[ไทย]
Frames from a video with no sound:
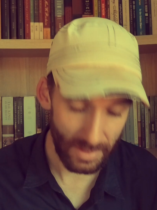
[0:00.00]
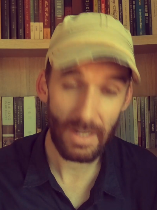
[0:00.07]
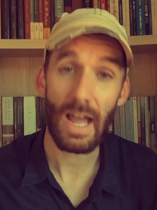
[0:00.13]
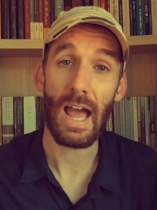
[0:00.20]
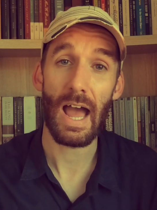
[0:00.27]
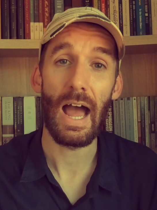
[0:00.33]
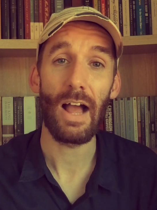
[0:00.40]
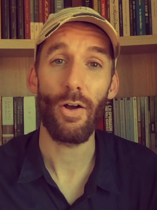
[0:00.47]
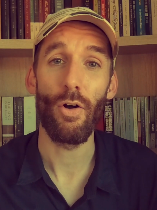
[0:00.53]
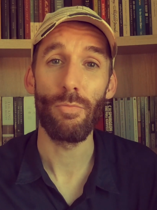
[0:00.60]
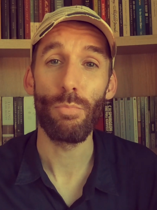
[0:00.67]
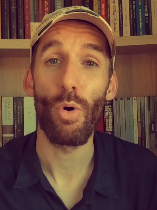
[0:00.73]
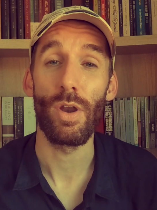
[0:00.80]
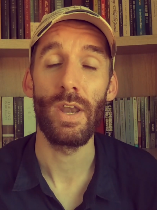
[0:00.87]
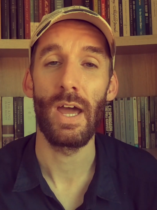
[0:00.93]
เนื้อหาของ
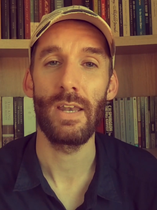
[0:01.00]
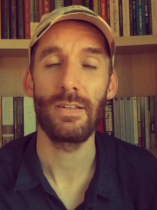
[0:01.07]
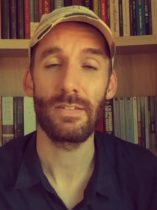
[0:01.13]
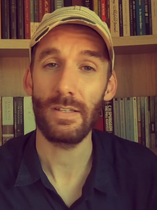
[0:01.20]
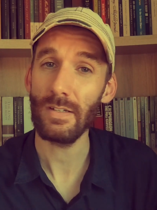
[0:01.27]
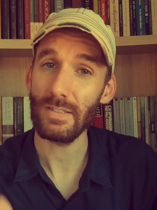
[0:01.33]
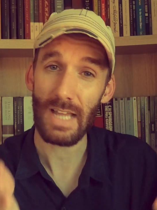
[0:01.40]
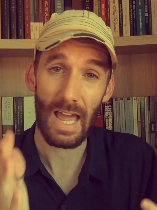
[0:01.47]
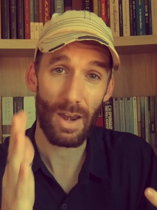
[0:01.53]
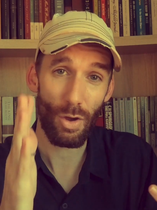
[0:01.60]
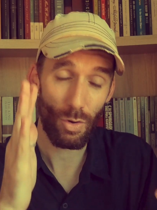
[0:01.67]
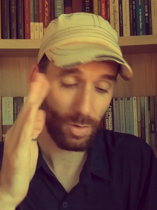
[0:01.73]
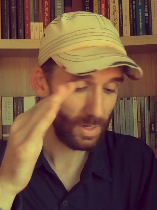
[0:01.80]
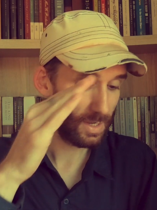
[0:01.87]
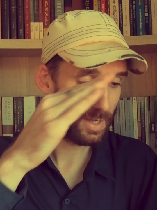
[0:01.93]
บทนั้น ซึ่งถ้าเรา
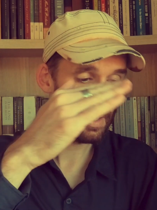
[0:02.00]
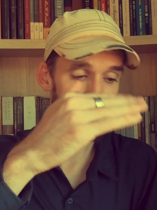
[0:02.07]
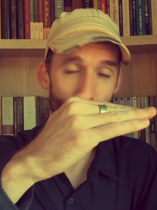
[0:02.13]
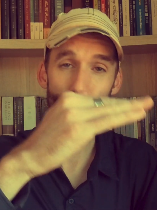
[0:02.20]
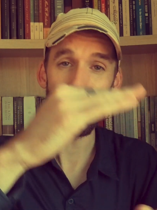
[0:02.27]
สม